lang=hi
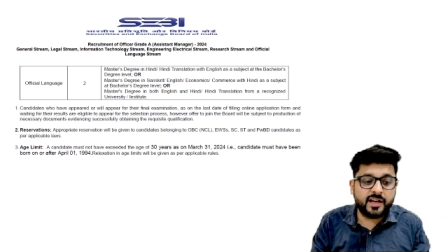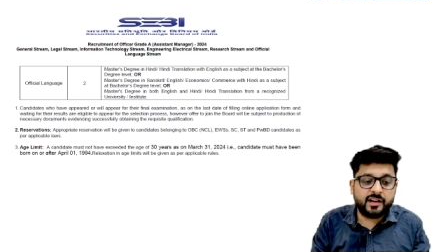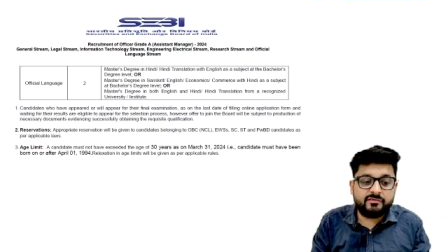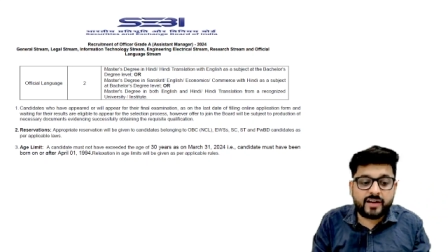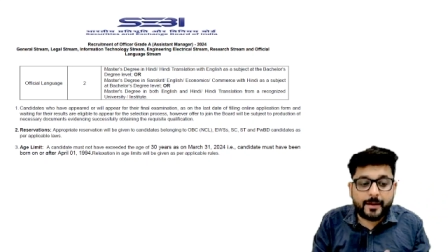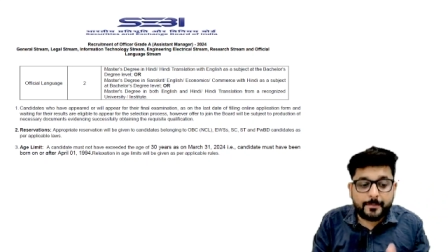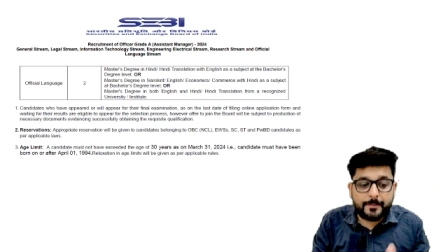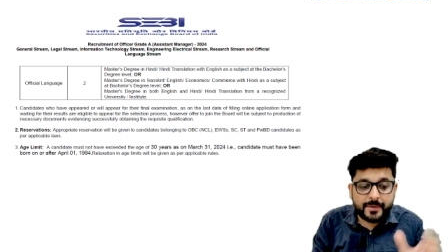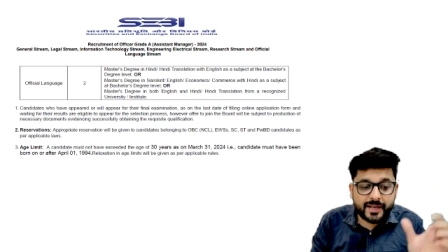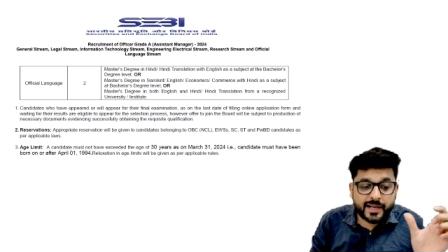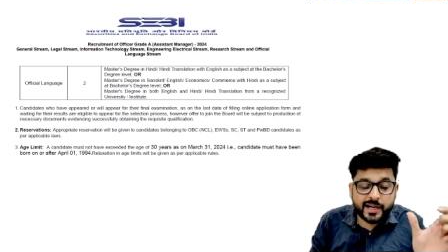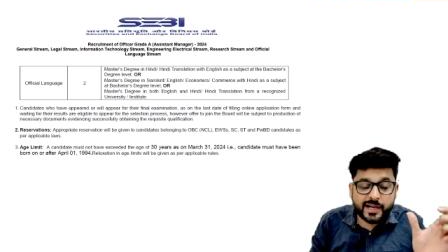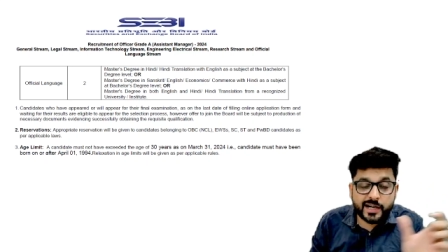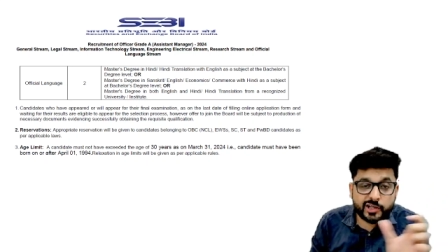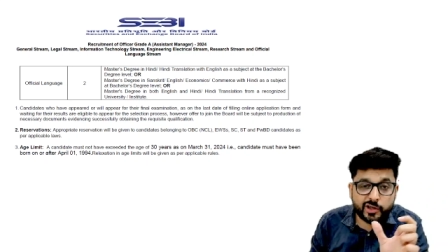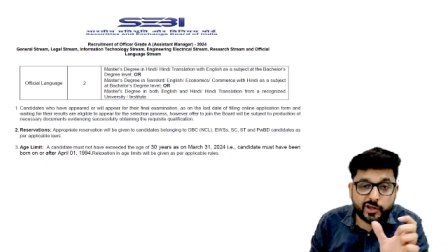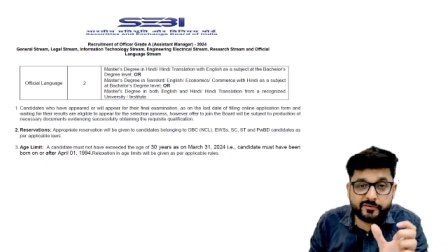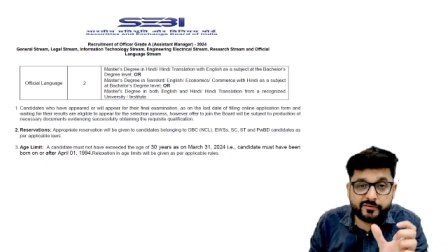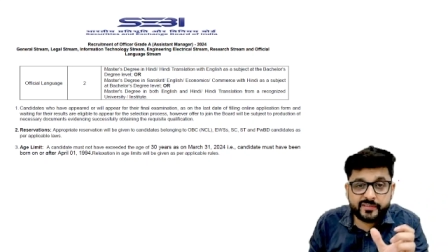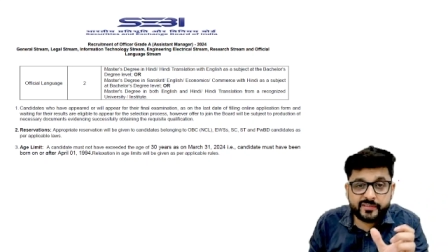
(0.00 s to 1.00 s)
वहां पर एक कट
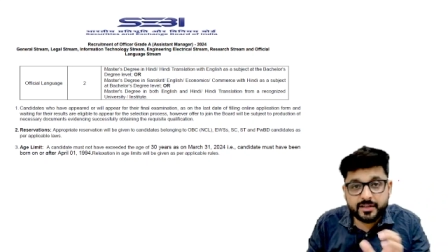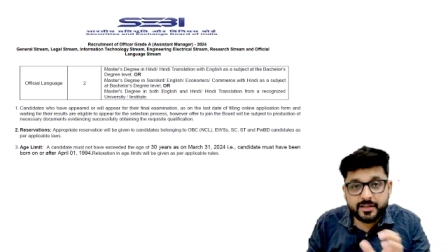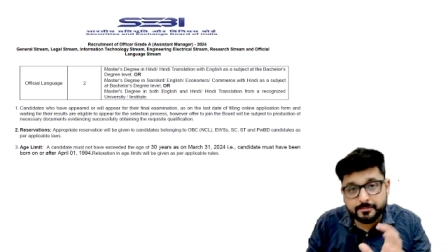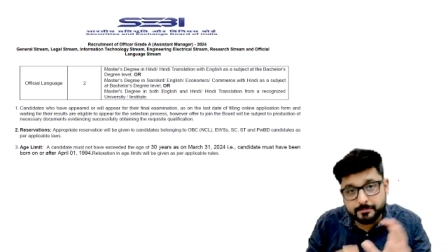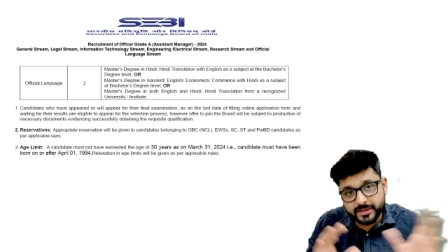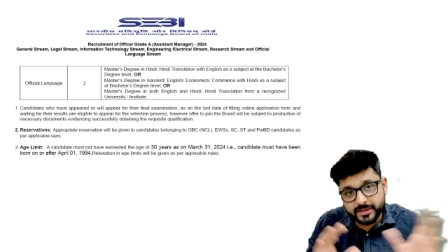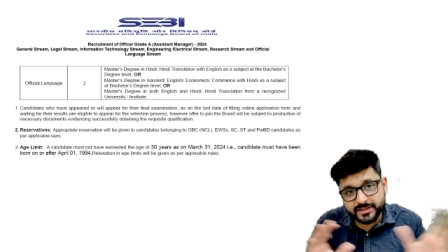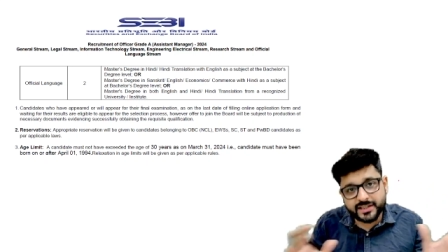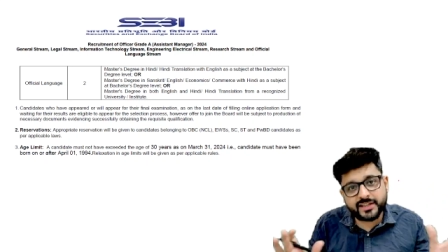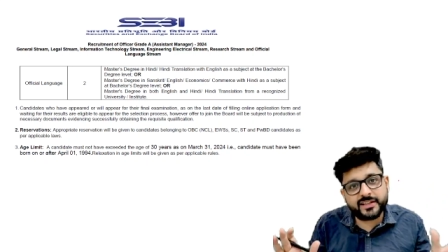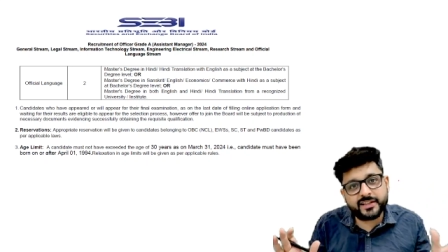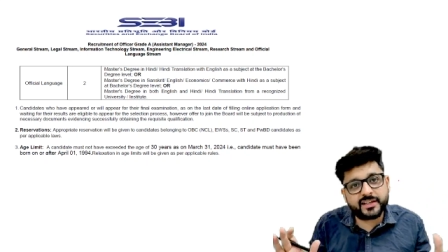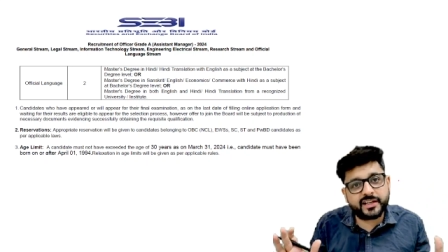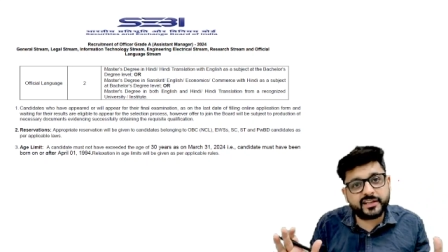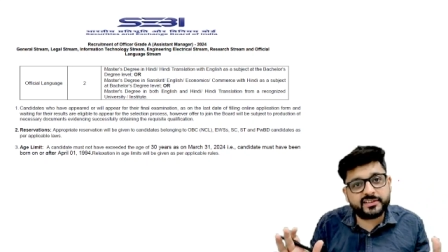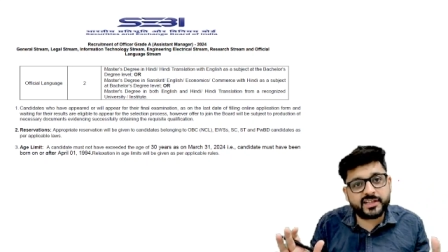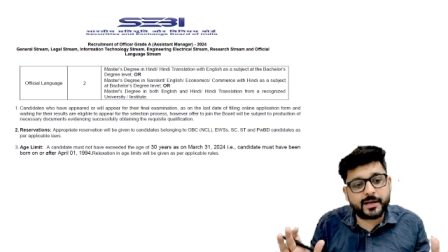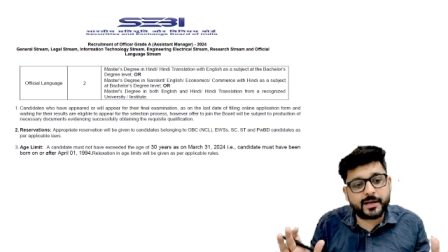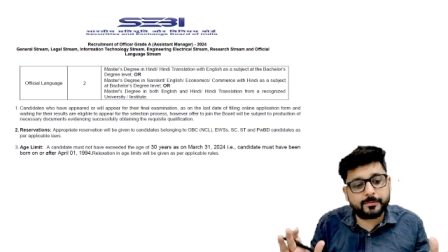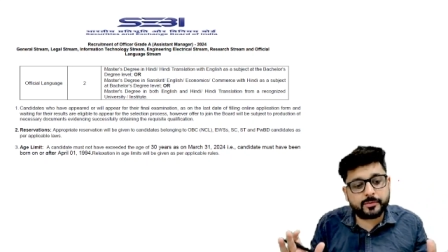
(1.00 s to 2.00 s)
ऑफ डेट बता दी गई
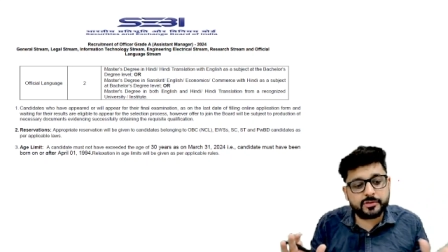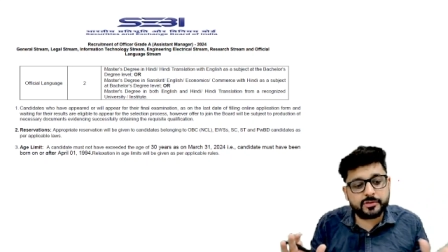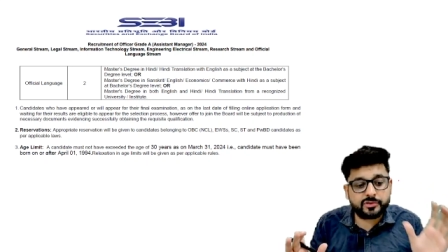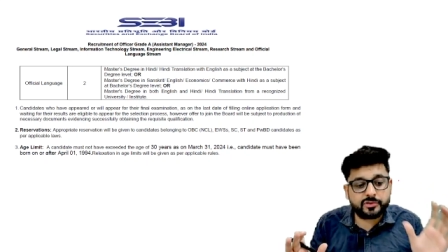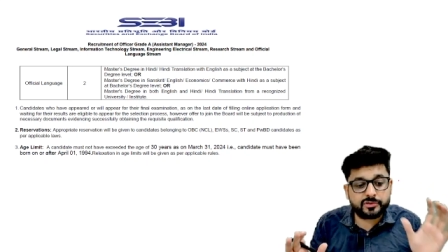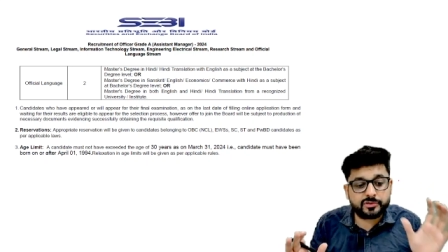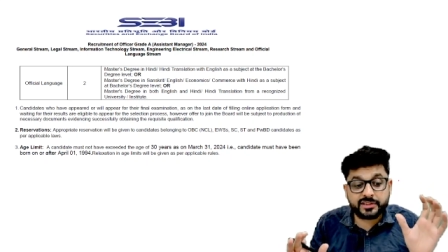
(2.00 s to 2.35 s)
थी आपको जो